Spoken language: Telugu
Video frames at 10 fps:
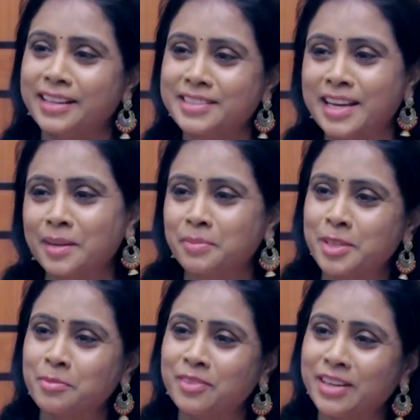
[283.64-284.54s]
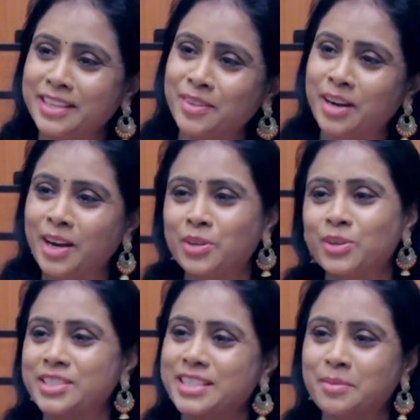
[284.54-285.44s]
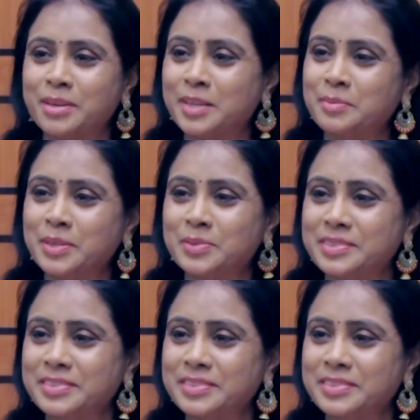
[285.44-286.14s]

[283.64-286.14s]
అంటే జానపదం ఇవన్నీ వాడుకోవచ్చు అనమాట మనం